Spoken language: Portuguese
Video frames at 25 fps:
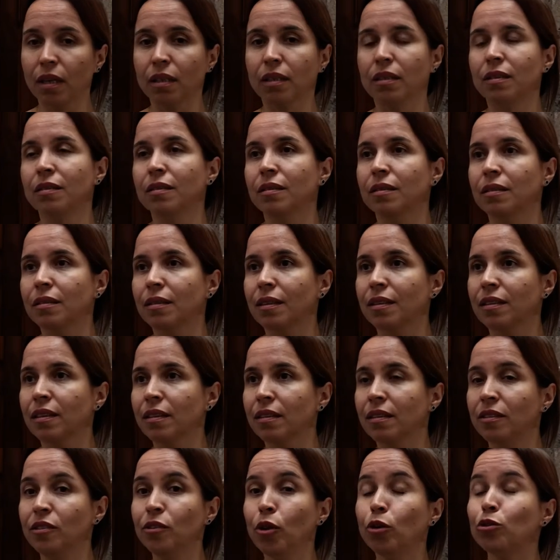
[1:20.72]
eh,
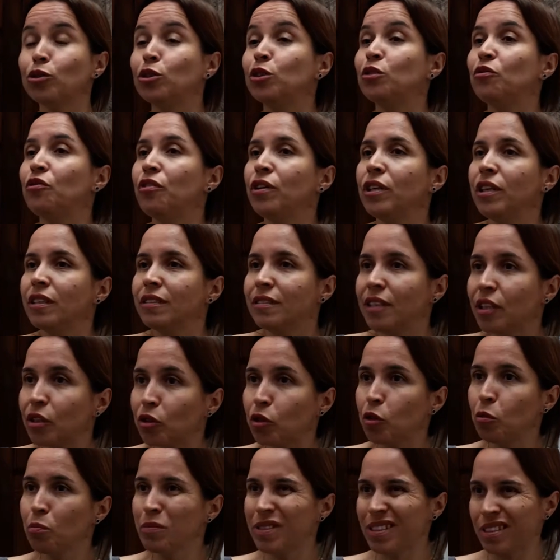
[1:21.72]
que, que não se deveria ter
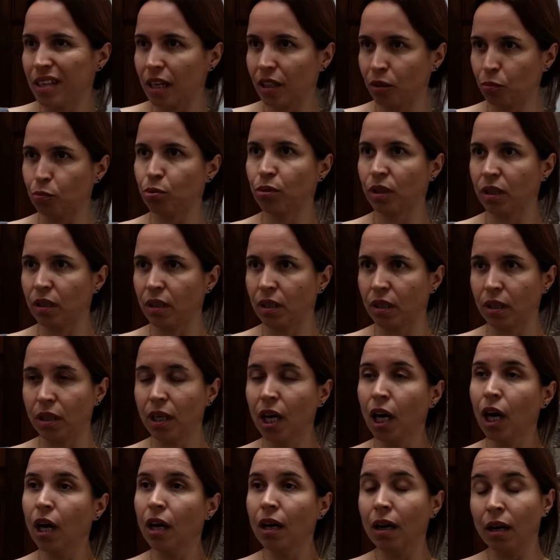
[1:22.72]
começado por aqui
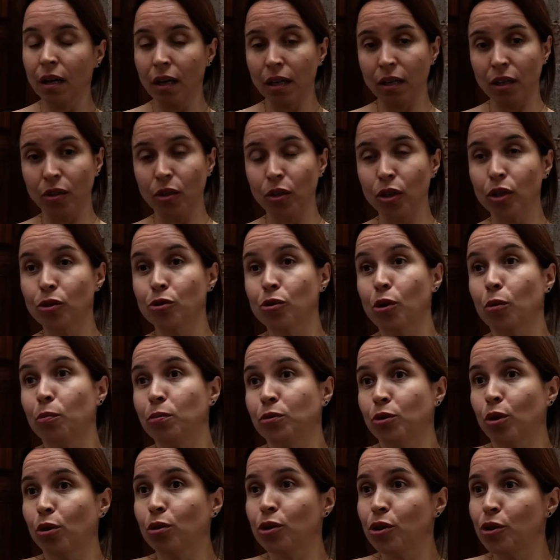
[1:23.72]
e só,
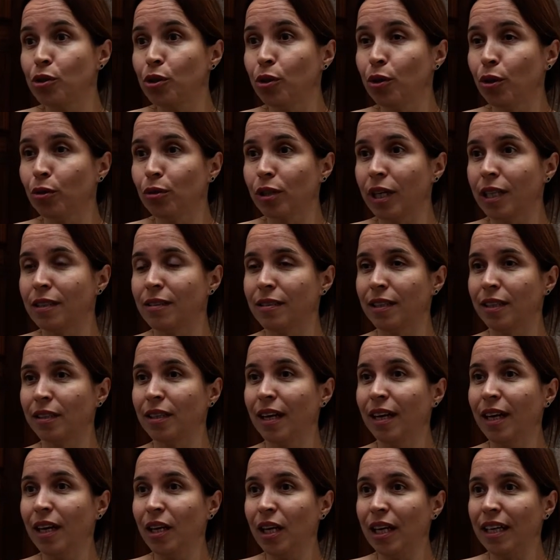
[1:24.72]
só questiono, quer dizer,
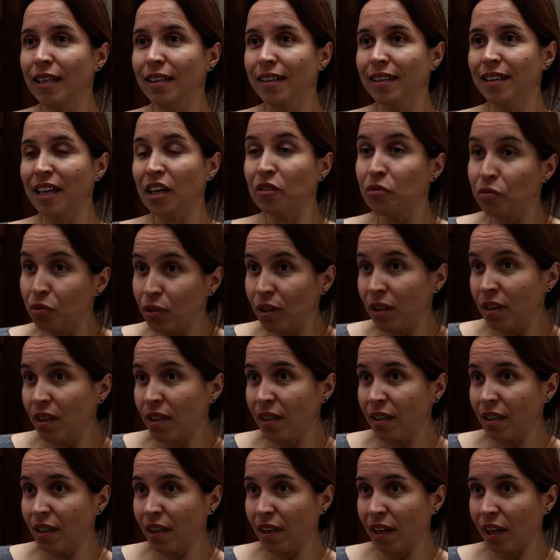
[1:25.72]
a
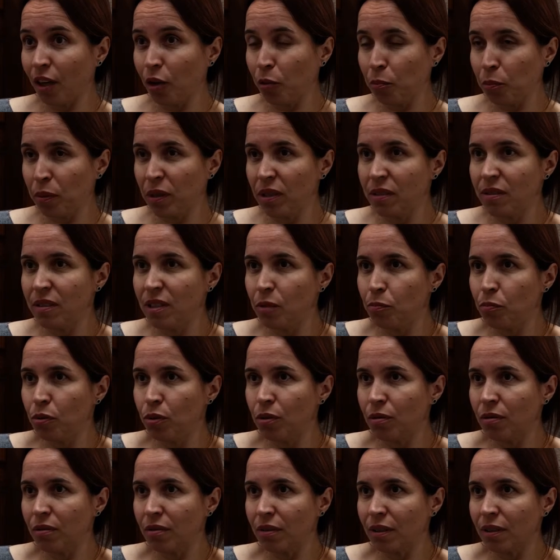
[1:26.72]
vida é, é um
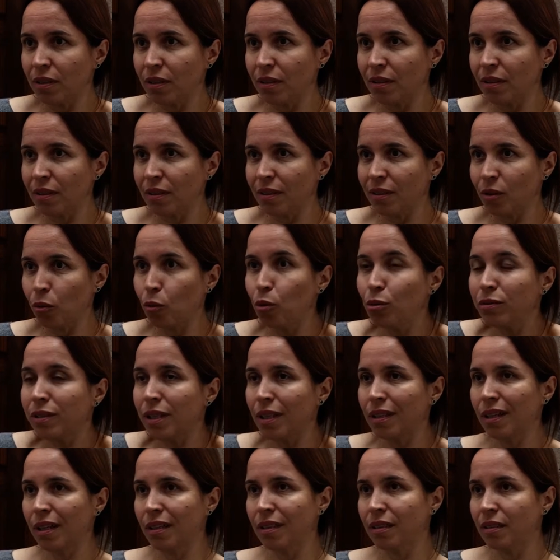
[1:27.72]
princípio eh,
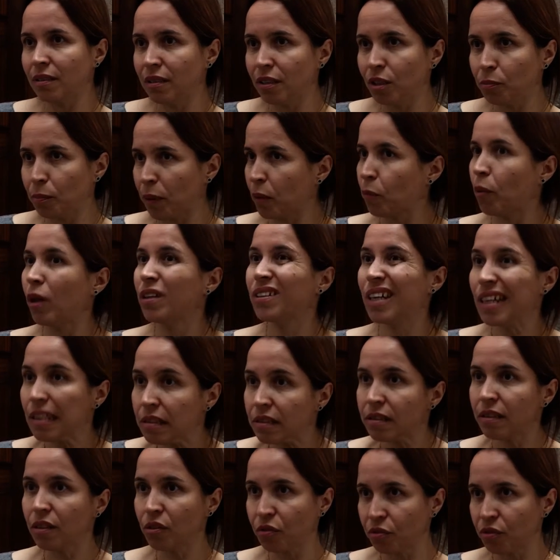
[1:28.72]
ultra garantido para qualquer
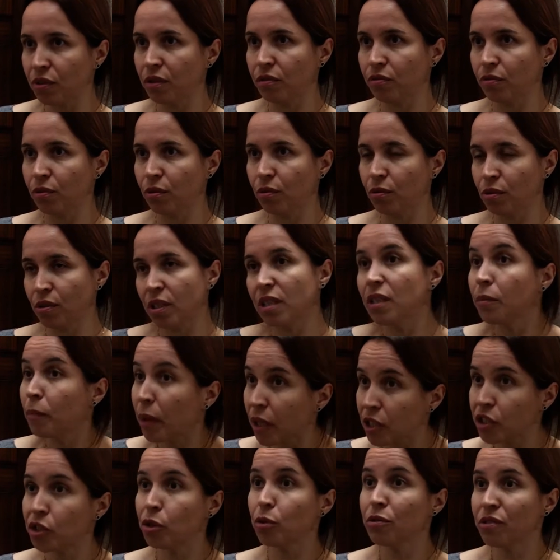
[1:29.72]
ser vivo. Os
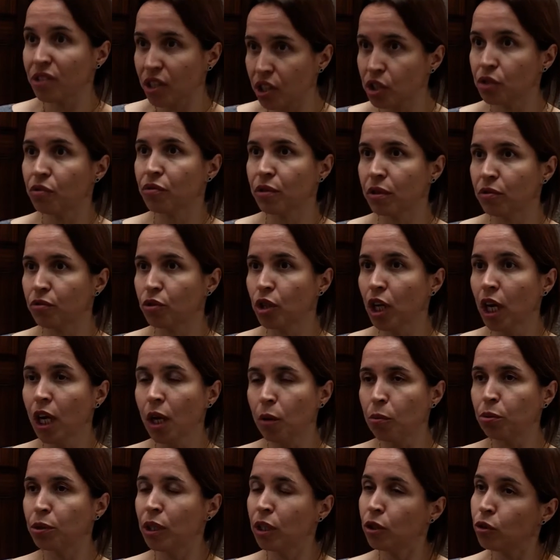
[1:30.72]
animais são seres vivos.
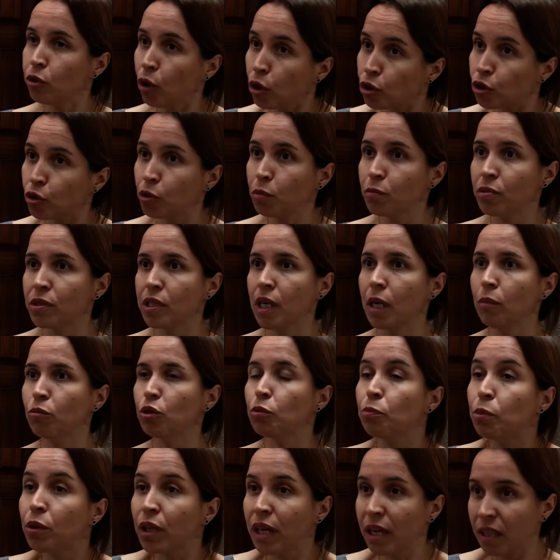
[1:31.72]
Portanto, nós
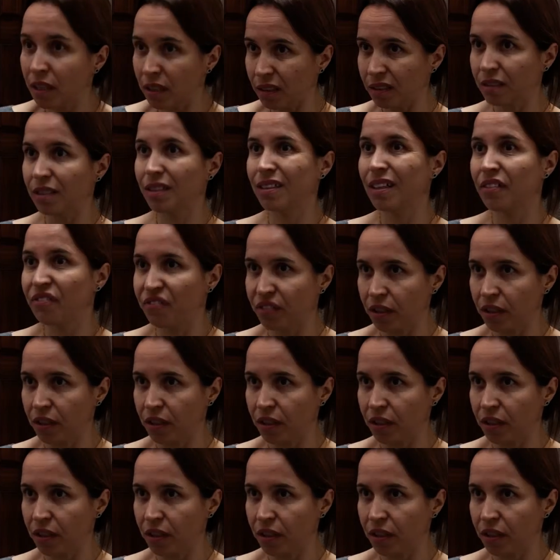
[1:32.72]
começamos por garantir a